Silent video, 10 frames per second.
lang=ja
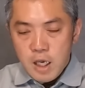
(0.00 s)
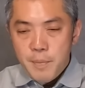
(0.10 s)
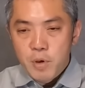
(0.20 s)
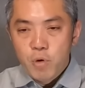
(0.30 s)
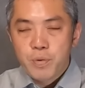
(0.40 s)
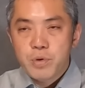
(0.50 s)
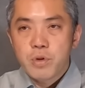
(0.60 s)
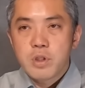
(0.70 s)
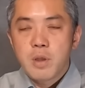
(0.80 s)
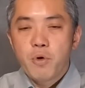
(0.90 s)
やっぱ
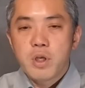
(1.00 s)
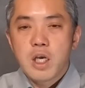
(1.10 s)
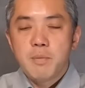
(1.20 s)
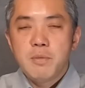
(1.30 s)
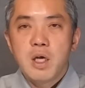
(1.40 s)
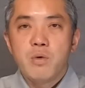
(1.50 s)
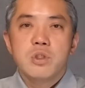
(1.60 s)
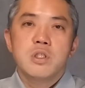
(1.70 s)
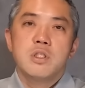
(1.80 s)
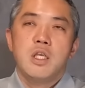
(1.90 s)
ロフトってもう一回見直
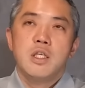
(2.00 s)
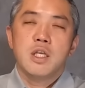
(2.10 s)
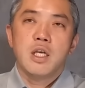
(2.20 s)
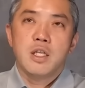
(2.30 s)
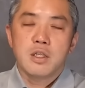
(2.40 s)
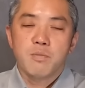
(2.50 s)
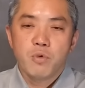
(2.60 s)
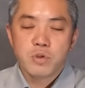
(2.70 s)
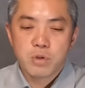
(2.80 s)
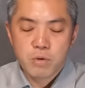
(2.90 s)
していきたいな
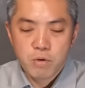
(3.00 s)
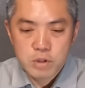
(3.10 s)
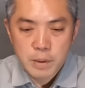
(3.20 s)
もうちょっとこ